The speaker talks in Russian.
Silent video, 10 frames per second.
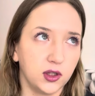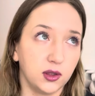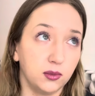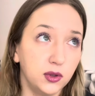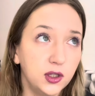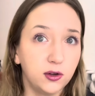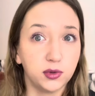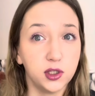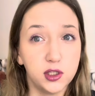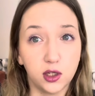Это было, в
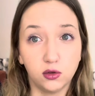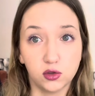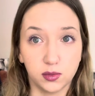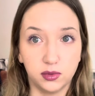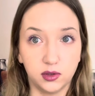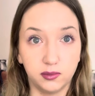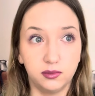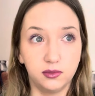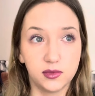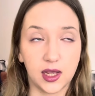понедельник уже был
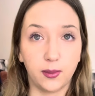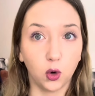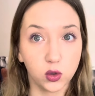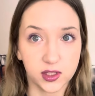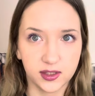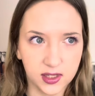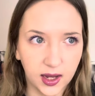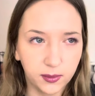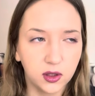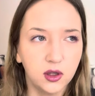сам
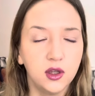госэкзамен.